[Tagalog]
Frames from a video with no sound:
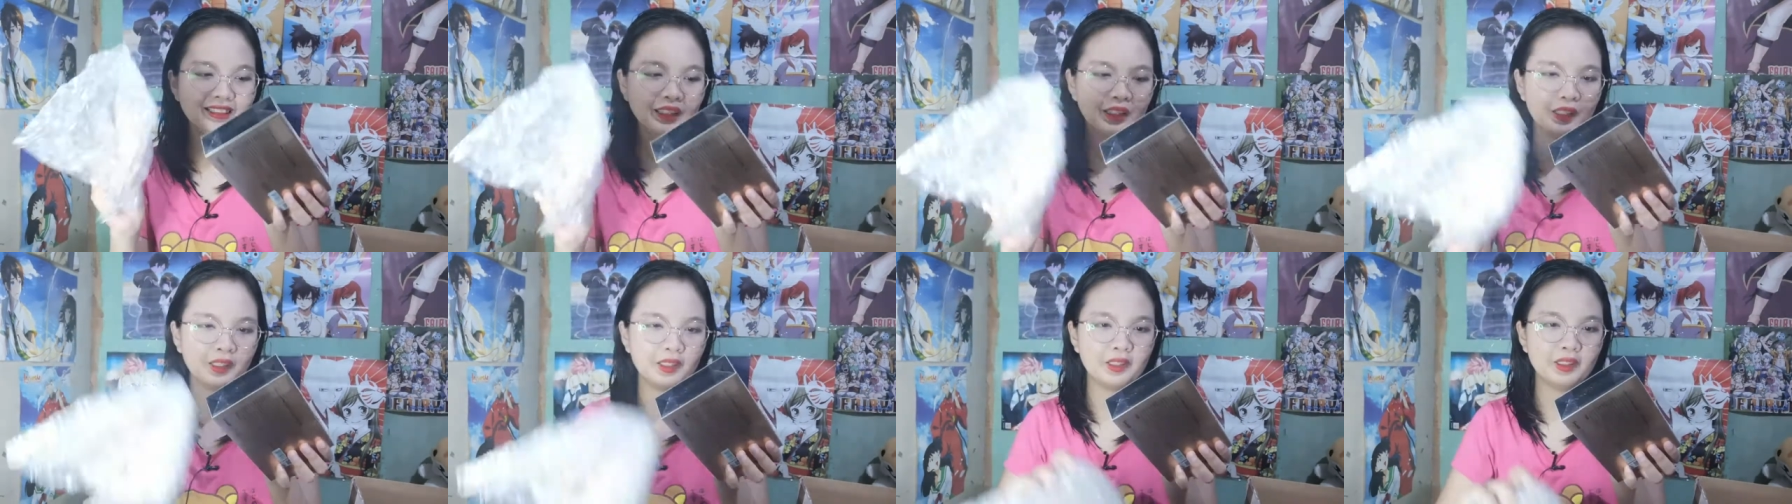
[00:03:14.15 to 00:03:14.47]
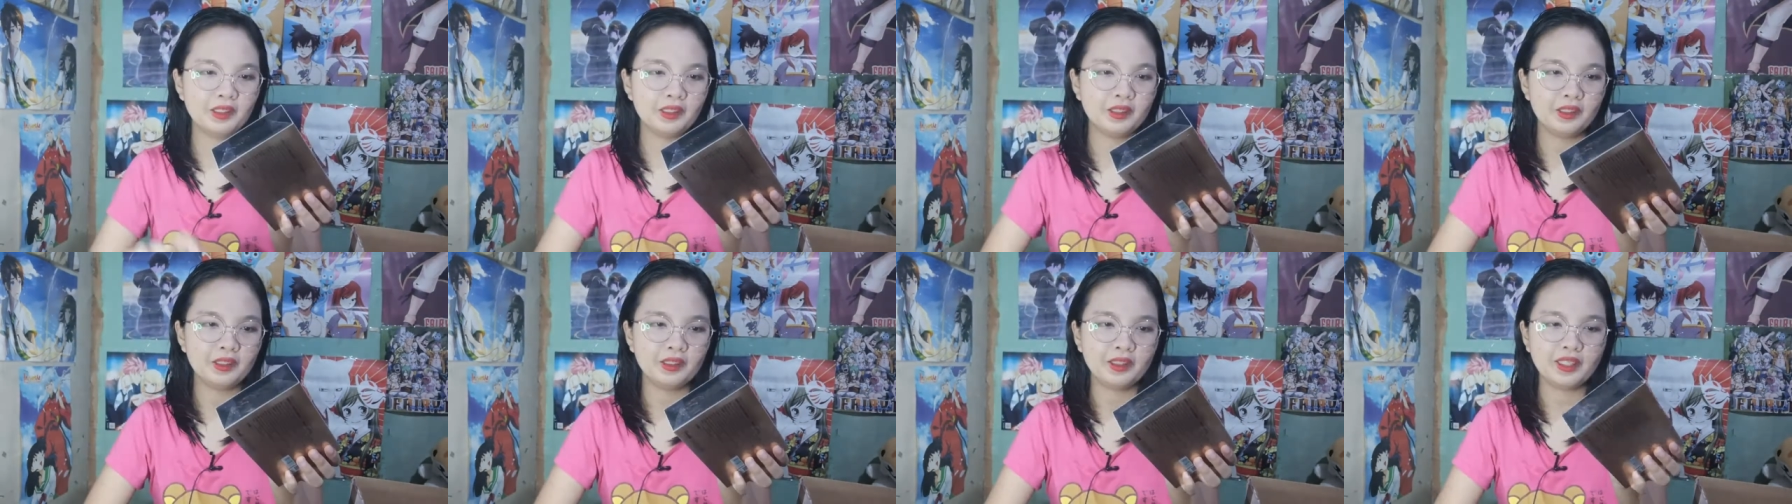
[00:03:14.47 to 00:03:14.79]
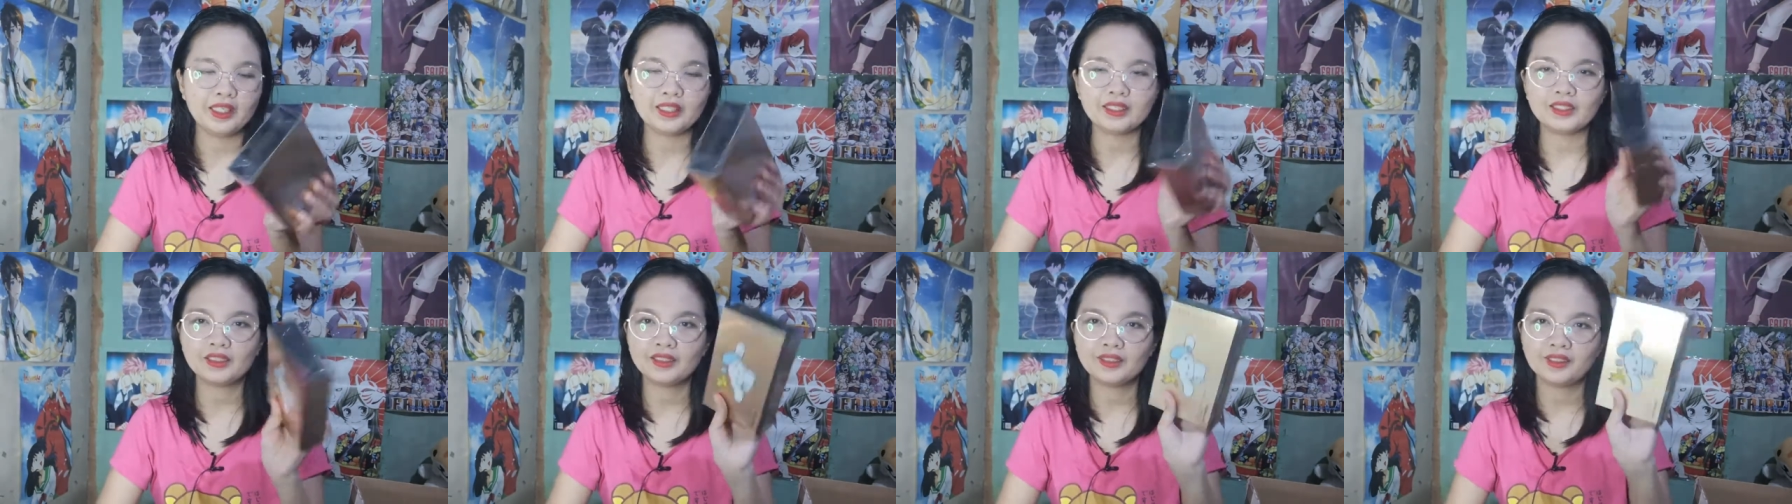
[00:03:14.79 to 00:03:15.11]
So,
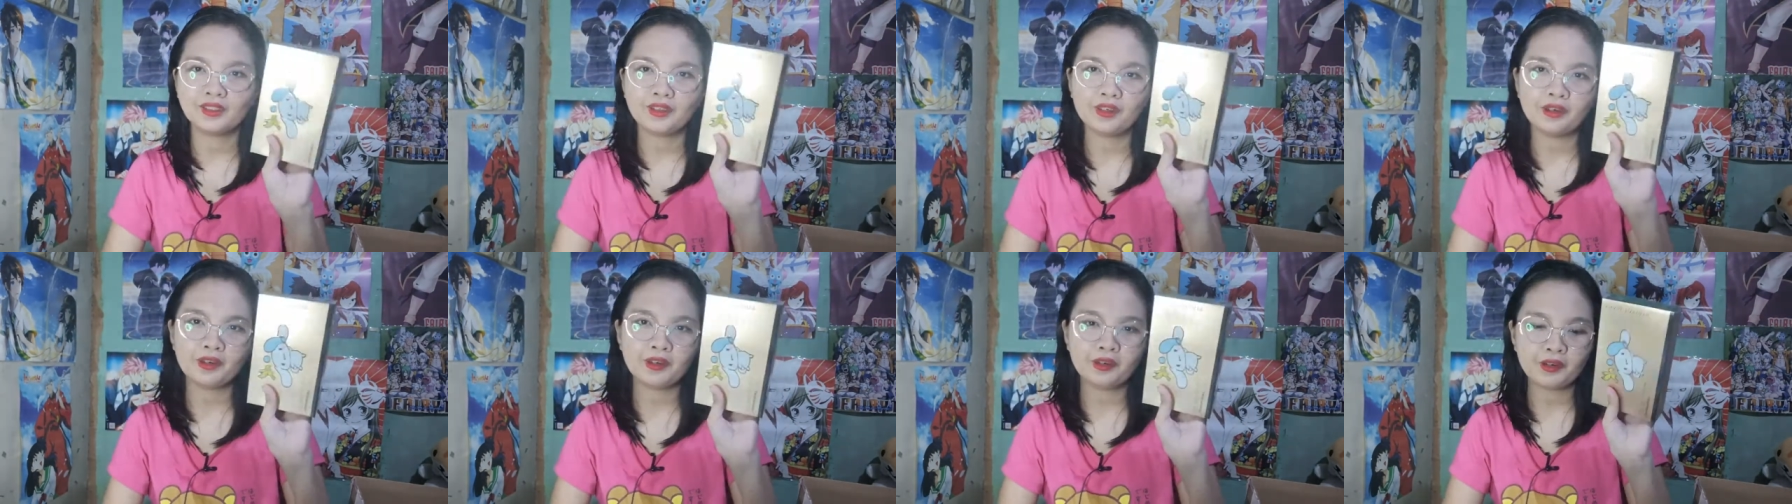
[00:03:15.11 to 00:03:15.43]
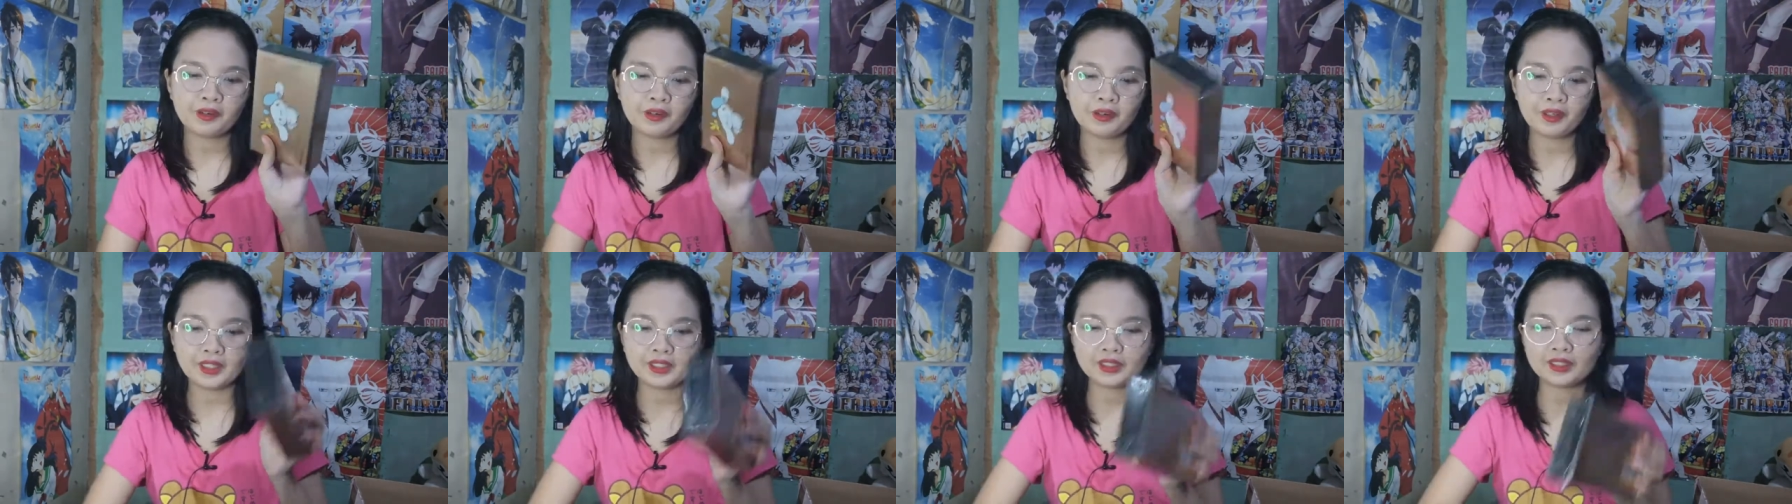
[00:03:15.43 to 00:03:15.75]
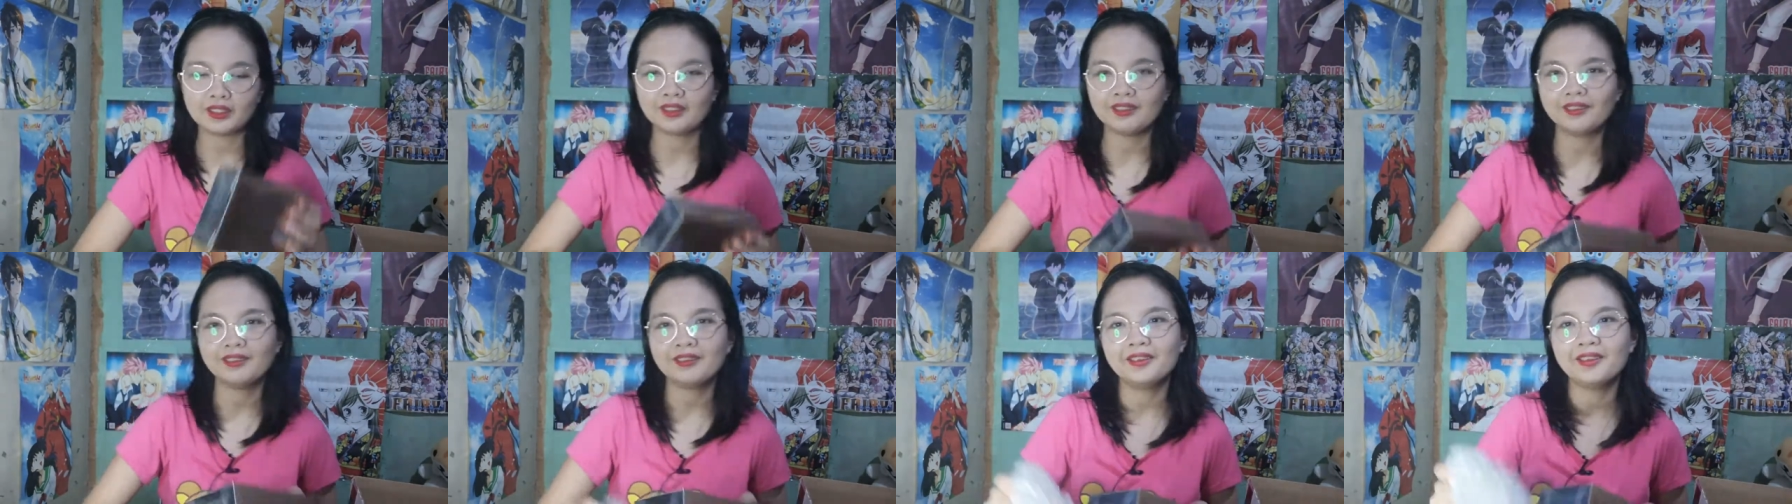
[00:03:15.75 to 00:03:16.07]
eto o
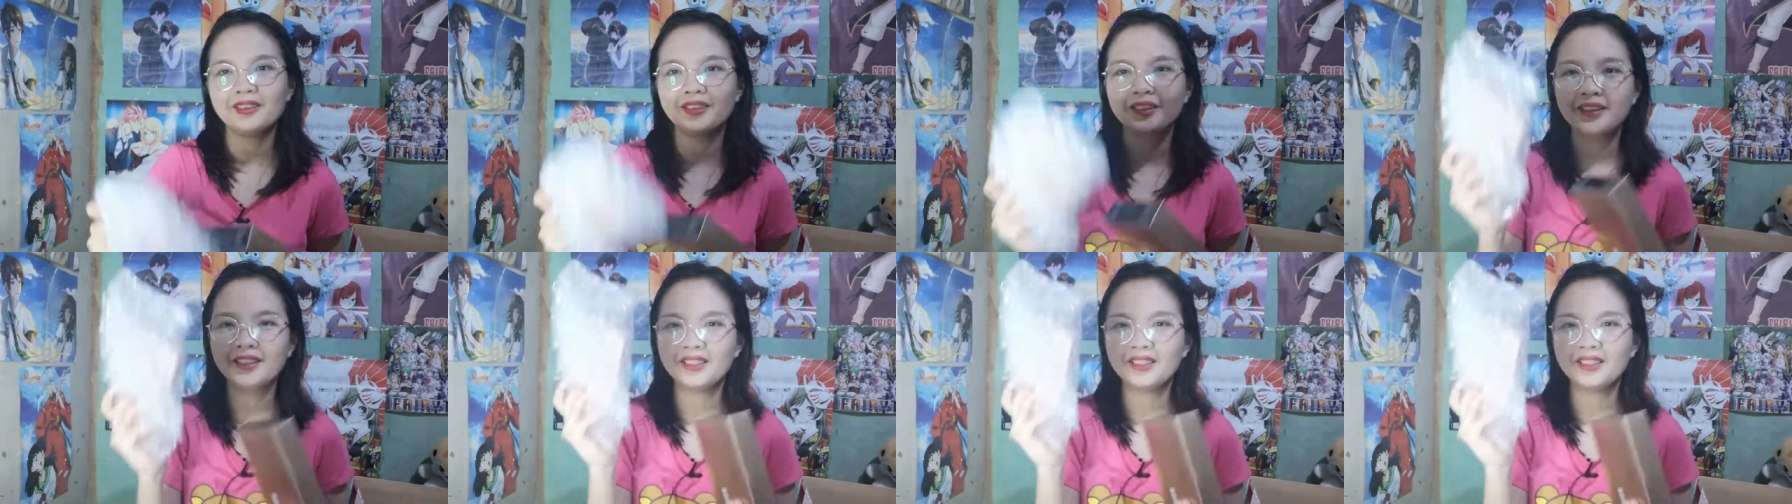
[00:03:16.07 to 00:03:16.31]
eto?